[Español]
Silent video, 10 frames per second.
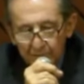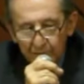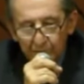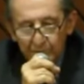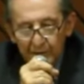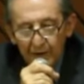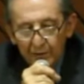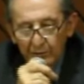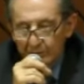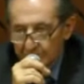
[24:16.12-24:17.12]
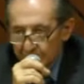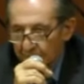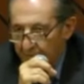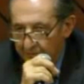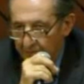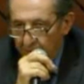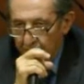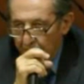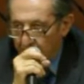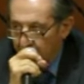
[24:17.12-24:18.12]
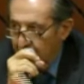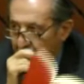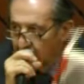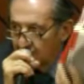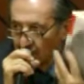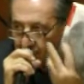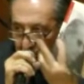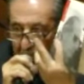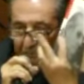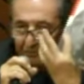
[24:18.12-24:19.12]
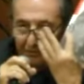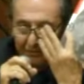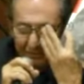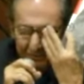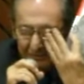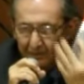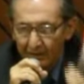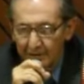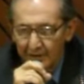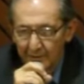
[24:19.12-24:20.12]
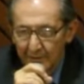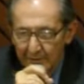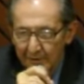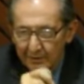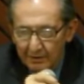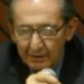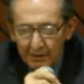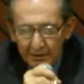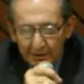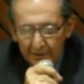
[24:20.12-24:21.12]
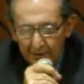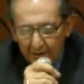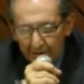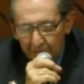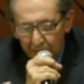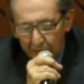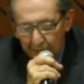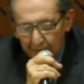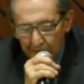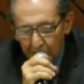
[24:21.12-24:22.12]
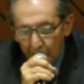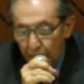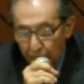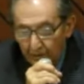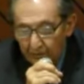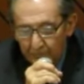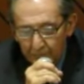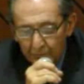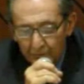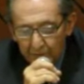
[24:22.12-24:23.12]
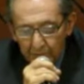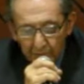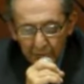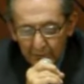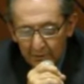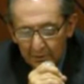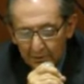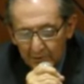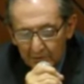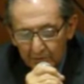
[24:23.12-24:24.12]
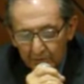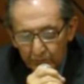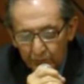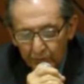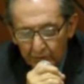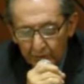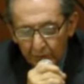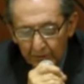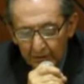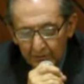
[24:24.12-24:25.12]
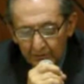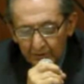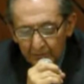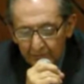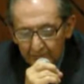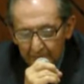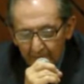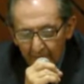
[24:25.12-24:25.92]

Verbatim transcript: inspirado en unas traducciones extensas de Rainer María Rilke sobre las rosas, un libro de su ciclo francés,